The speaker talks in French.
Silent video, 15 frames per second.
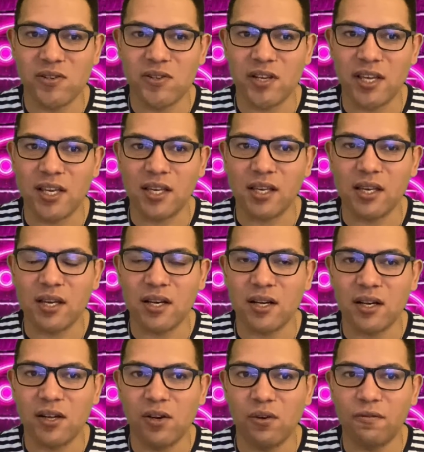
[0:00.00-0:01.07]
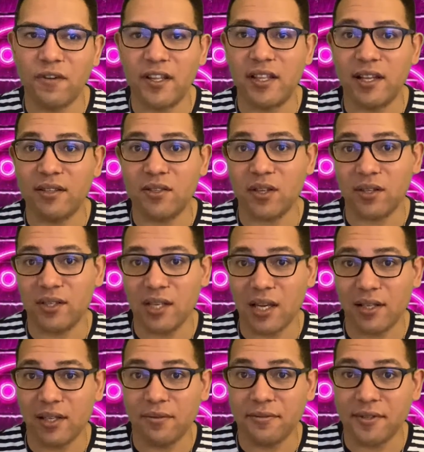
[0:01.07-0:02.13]
et le fait d'être sortie
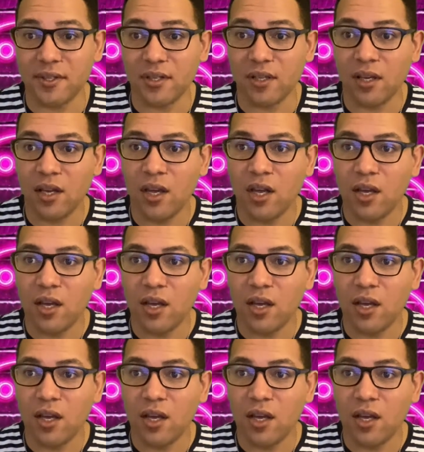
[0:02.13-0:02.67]
avec des filles,